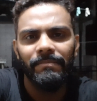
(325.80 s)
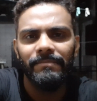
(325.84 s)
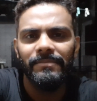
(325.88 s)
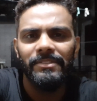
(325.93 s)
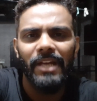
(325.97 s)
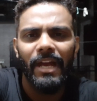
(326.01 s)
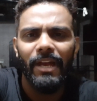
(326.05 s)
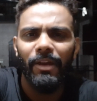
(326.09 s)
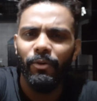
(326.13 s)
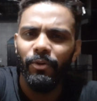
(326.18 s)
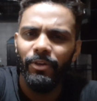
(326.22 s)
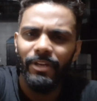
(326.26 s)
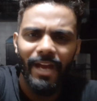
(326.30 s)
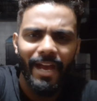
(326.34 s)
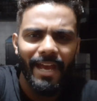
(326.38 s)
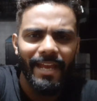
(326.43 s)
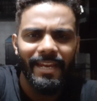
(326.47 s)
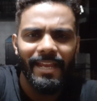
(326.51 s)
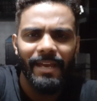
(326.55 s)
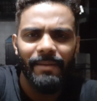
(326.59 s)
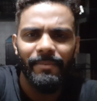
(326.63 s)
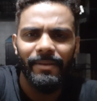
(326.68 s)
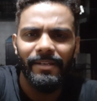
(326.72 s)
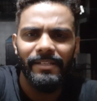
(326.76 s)
चाहे कोई आए
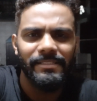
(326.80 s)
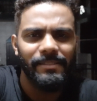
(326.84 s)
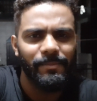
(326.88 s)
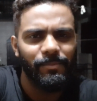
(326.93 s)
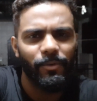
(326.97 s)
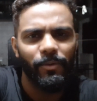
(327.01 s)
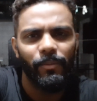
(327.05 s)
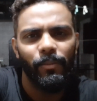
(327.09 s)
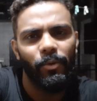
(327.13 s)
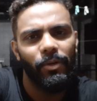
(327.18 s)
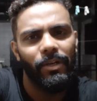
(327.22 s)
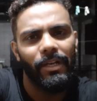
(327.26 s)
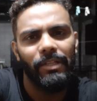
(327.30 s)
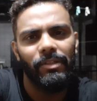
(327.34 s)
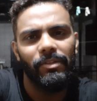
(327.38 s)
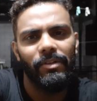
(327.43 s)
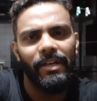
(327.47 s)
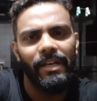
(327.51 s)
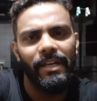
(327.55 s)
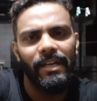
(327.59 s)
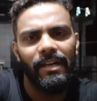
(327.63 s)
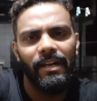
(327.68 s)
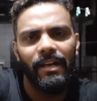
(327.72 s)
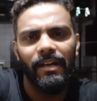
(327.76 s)
ना है मैंने सबको बोला तो
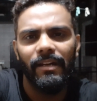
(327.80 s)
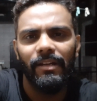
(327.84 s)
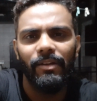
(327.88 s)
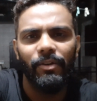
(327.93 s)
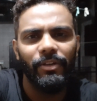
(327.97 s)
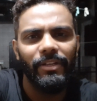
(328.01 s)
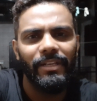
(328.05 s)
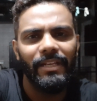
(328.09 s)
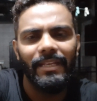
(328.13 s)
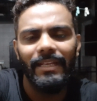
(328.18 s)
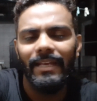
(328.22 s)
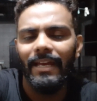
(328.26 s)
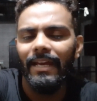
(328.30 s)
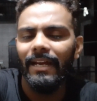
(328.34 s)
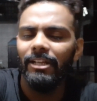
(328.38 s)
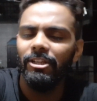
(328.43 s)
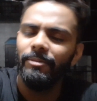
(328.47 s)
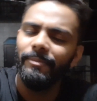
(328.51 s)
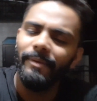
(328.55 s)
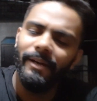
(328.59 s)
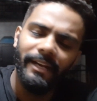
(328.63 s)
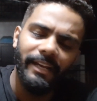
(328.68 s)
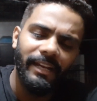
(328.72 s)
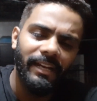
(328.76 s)
है अगर कोई नहीं आएगा तो
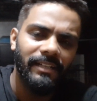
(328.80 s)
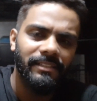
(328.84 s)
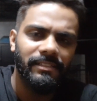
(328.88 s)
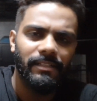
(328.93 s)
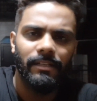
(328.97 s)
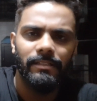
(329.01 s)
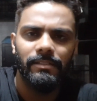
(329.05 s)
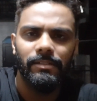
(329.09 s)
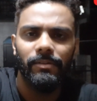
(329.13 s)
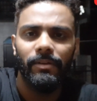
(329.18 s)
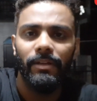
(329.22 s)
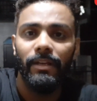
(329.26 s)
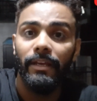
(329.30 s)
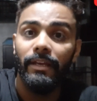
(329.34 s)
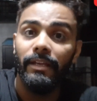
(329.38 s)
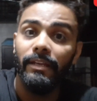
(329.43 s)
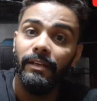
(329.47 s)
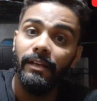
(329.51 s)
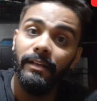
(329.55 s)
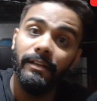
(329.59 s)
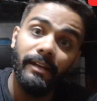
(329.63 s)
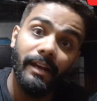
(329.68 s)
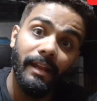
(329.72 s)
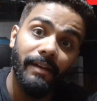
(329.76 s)
मैं अकेला चला जाऊँगा लेकिन
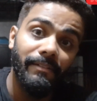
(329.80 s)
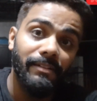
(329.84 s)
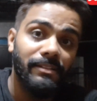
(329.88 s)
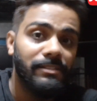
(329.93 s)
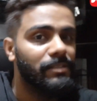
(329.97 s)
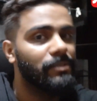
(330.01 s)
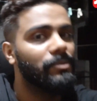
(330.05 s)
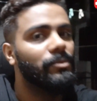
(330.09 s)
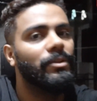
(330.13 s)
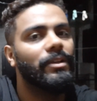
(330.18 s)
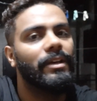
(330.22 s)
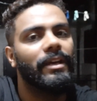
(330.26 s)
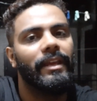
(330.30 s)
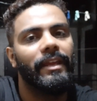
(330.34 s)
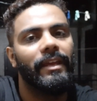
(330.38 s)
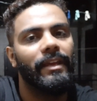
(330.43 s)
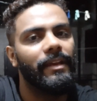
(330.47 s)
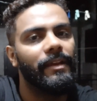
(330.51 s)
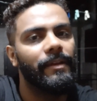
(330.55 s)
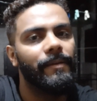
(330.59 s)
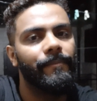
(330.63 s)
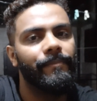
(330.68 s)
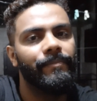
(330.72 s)
कल ट्रैवल ज़रूर करेंगे